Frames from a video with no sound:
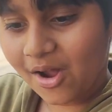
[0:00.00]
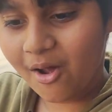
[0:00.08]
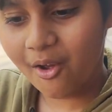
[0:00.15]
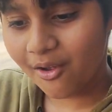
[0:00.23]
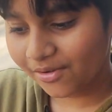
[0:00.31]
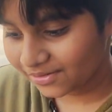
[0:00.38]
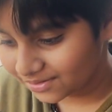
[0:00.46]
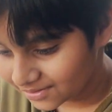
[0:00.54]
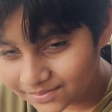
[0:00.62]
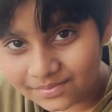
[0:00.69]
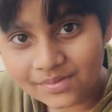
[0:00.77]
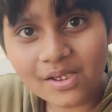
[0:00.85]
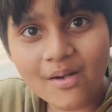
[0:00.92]
तेरे को करनी
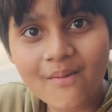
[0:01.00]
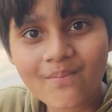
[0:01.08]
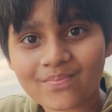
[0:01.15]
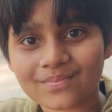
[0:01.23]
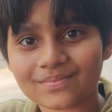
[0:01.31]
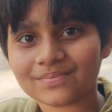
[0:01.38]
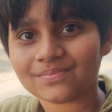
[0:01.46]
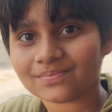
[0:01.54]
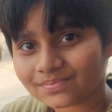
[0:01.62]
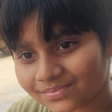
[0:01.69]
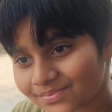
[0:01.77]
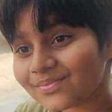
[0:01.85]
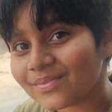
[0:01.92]
चाहिए थी मैं कर रहा हूँ
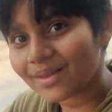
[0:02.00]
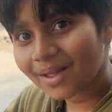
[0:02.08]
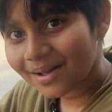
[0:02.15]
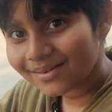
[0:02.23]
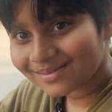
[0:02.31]
शर्म करो